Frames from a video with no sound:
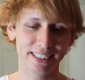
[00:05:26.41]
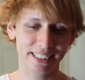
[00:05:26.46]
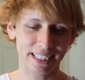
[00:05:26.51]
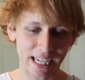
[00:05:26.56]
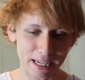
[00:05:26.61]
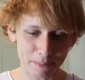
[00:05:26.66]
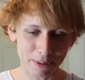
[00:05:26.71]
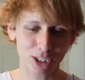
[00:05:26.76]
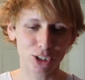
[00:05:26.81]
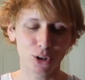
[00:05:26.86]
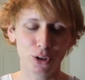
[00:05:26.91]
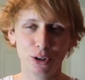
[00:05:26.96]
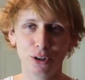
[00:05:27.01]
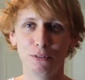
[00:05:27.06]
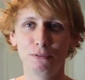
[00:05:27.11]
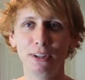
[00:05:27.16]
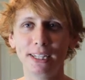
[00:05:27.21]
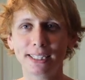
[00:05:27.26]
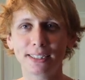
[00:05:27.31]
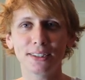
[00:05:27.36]
やりましょ
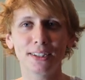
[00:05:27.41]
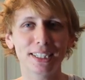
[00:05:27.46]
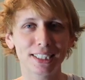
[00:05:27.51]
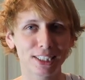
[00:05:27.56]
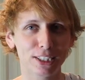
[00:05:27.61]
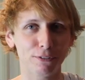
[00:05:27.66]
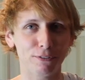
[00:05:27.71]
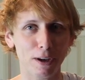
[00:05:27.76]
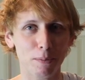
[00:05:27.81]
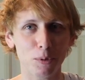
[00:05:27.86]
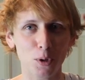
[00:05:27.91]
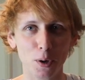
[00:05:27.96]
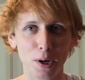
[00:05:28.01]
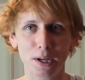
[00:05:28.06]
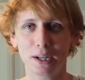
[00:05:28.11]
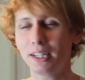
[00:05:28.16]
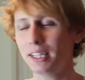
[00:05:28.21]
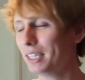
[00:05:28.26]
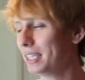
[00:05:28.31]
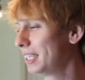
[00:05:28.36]
う
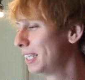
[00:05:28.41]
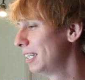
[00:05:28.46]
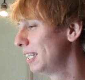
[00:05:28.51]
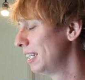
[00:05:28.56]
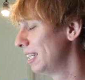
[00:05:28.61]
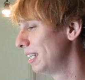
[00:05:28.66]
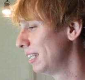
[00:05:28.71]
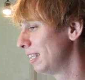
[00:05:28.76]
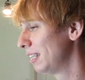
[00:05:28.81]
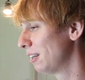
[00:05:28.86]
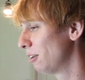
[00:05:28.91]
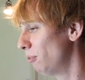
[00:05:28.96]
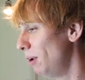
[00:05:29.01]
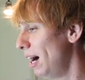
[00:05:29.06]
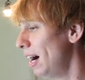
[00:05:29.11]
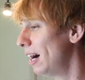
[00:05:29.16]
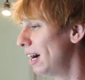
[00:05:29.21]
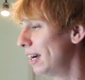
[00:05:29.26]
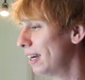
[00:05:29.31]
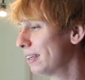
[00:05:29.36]
フィットネスフェブュアリー
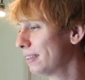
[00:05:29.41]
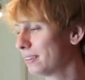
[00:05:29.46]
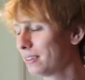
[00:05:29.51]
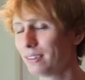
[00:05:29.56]
は